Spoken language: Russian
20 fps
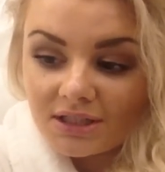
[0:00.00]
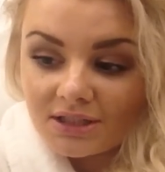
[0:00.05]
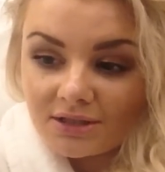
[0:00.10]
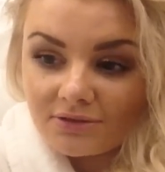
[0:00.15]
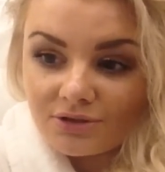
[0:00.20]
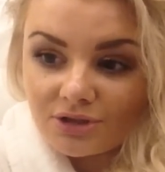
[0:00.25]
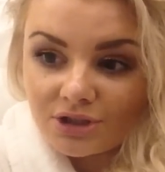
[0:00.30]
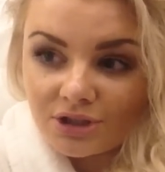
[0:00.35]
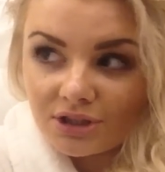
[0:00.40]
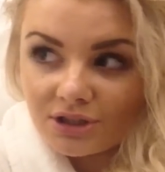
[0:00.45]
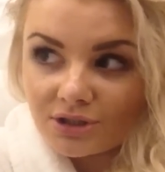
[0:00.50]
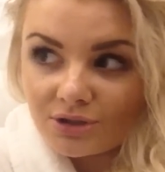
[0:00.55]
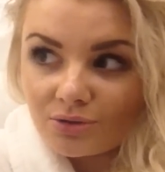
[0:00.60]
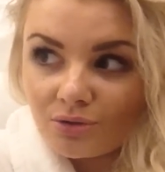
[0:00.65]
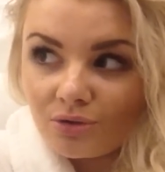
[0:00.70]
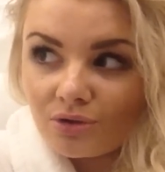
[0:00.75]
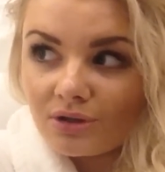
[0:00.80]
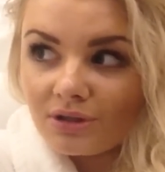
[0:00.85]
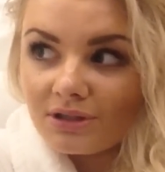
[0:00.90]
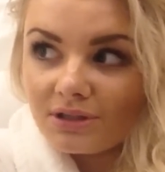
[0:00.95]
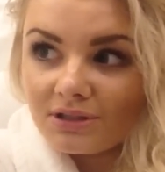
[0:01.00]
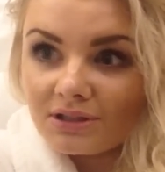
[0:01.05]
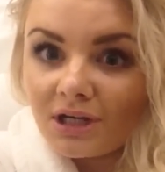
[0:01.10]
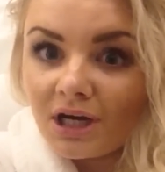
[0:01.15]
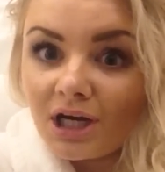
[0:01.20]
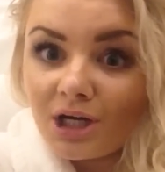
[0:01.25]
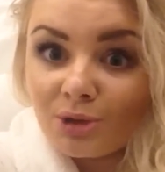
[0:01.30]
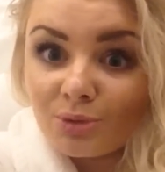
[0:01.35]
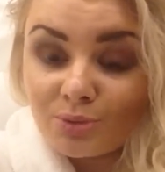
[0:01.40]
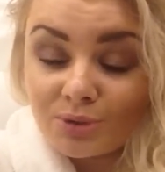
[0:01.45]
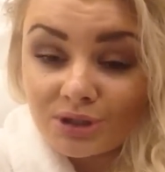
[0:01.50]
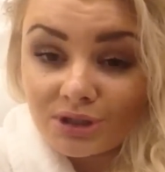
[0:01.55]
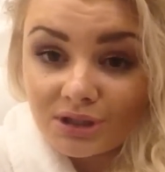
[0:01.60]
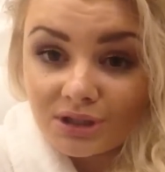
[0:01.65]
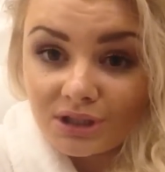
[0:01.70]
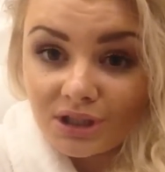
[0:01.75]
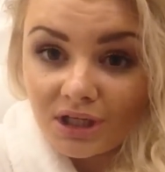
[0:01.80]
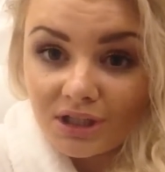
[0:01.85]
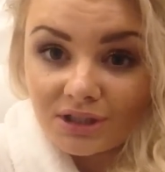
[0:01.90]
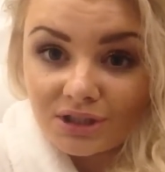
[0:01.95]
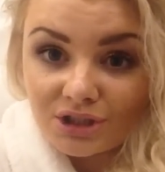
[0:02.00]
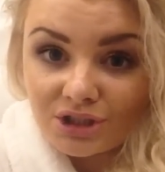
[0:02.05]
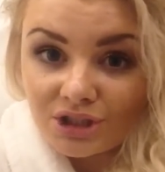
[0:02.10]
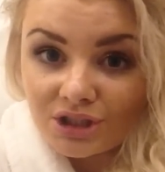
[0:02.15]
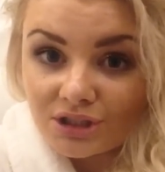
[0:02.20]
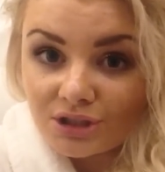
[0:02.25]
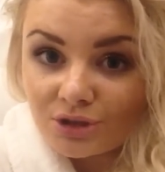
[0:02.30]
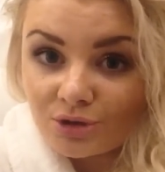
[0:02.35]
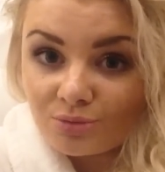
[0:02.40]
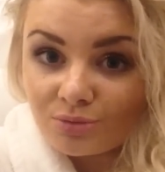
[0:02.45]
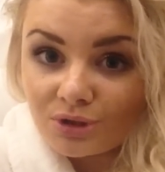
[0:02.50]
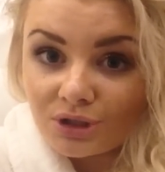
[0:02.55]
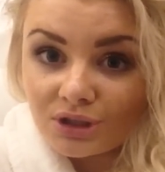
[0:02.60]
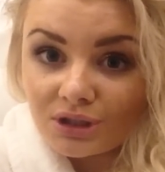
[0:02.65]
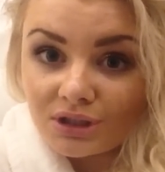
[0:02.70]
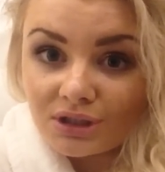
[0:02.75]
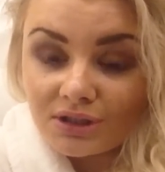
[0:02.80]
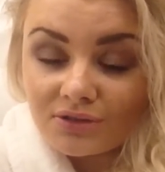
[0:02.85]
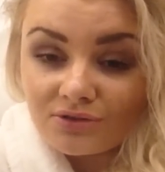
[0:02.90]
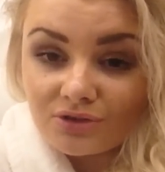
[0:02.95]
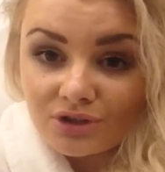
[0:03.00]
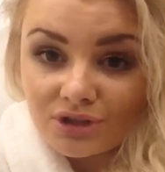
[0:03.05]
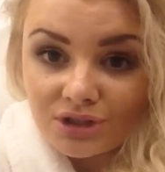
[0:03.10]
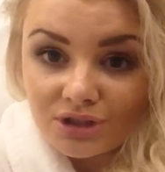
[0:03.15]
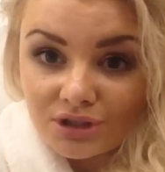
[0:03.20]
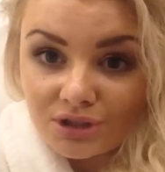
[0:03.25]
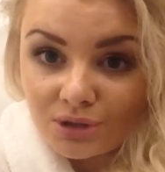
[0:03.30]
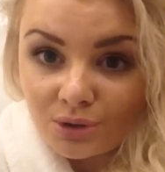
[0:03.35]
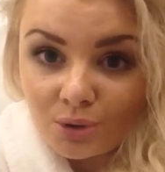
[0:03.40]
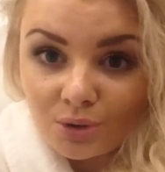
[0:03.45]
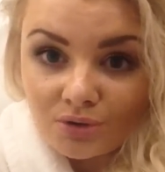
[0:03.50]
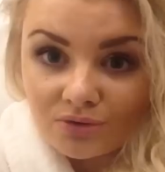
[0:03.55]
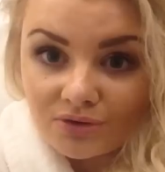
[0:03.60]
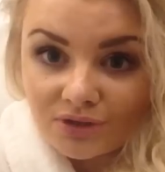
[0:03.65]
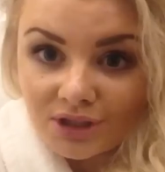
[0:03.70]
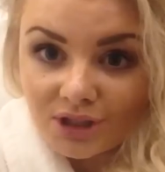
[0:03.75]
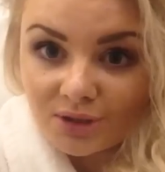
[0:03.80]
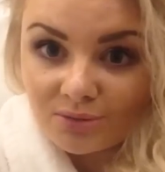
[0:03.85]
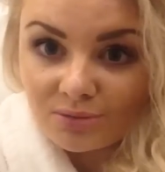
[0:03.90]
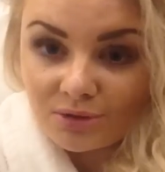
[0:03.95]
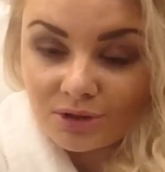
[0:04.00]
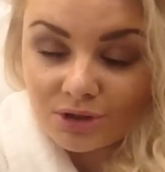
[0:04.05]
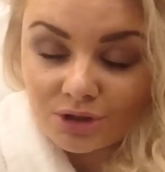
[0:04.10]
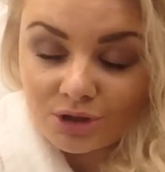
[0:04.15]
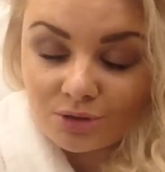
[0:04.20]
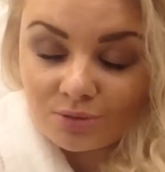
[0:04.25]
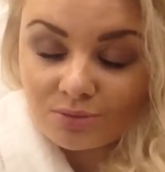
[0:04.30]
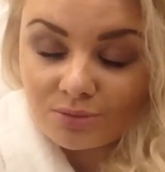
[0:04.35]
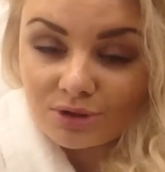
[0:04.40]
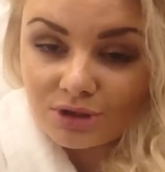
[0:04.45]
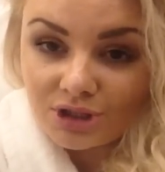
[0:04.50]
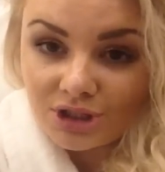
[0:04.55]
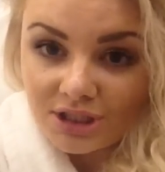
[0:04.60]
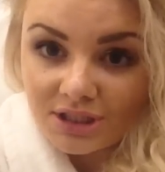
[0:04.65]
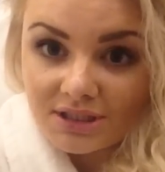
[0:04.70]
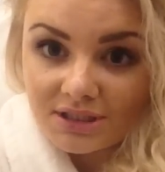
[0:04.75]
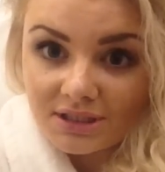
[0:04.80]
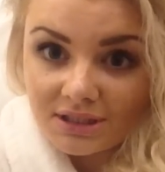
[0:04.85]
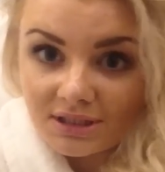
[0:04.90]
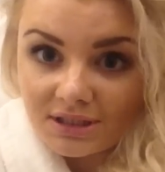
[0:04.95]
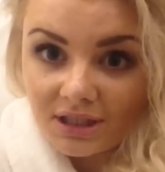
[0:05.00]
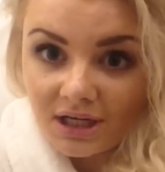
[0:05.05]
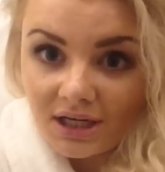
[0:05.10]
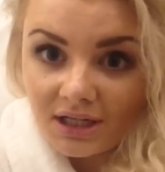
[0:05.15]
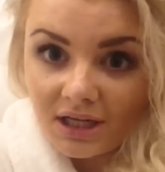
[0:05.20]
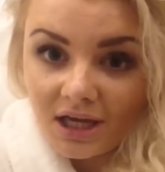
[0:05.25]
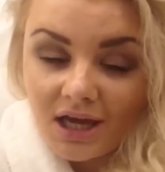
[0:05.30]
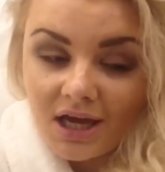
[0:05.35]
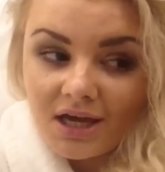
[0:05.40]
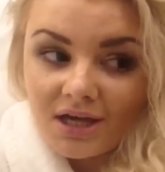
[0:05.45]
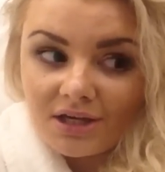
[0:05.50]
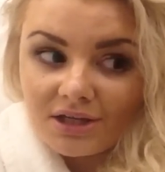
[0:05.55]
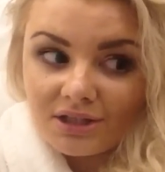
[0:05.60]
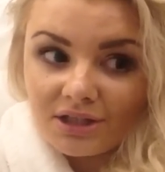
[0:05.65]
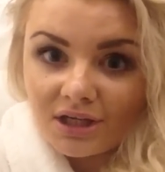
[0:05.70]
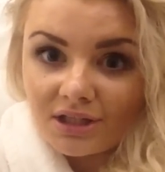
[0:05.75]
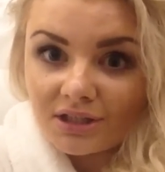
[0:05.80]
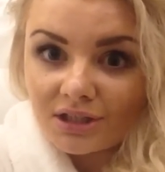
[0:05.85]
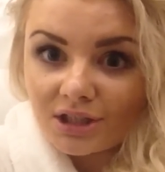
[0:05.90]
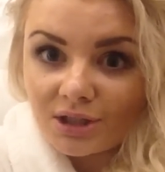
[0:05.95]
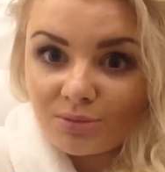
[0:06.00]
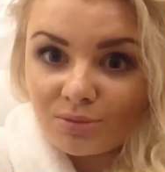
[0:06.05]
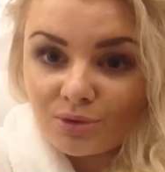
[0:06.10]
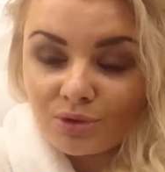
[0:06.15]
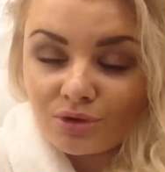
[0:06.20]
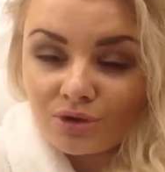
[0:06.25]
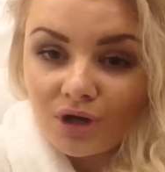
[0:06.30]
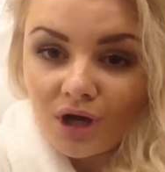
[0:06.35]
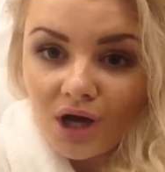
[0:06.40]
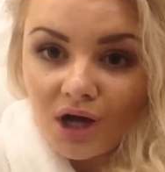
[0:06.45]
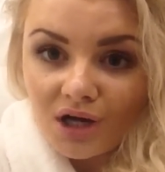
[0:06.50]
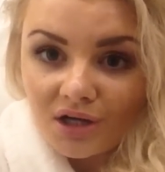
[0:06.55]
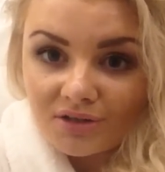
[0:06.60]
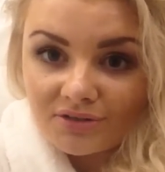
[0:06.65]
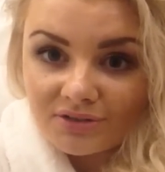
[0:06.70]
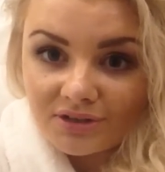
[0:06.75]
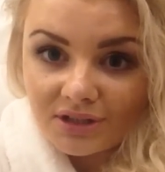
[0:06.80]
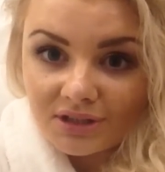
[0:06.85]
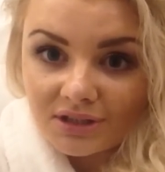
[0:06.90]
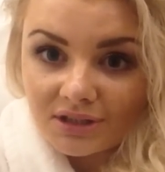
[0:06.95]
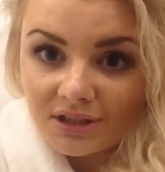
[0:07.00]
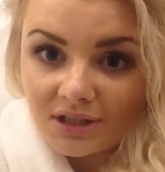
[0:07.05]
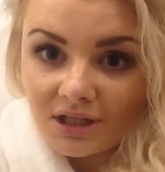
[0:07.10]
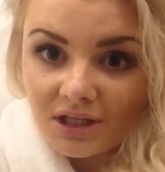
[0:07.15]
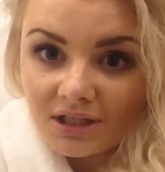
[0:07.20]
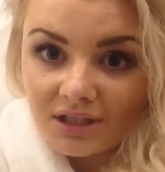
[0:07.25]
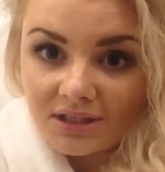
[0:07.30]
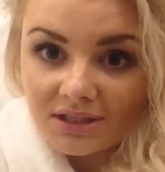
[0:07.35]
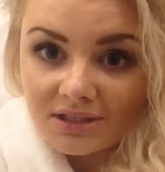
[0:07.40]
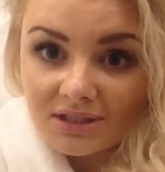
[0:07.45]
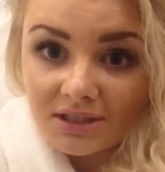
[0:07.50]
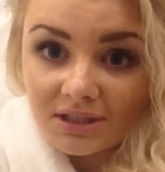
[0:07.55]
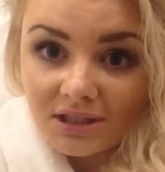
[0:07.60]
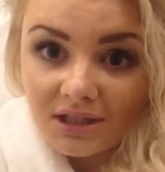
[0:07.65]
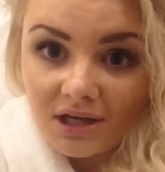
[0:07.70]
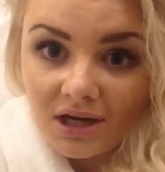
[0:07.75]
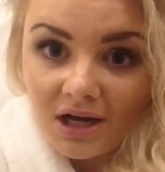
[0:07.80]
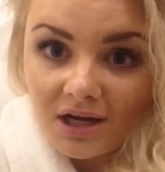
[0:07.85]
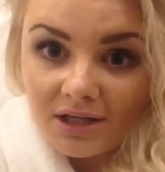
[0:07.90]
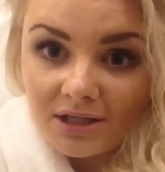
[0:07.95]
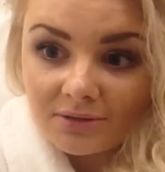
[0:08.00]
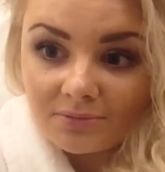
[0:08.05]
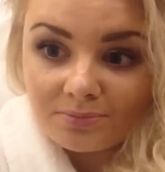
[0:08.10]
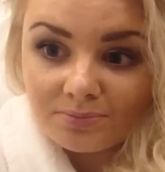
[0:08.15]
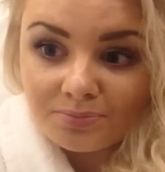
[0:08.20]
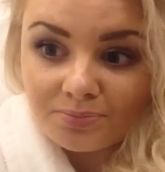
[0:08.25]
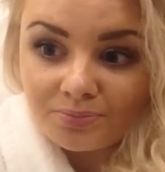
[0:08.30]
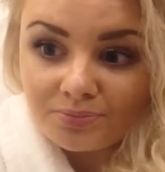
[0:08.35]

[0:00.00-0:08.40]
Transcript: Девочки, я сколько летаю постоянно, часто у меня никогда в жизни такого не было, чтобы мы час стояли. Я на каблуках, вся такая раз такая,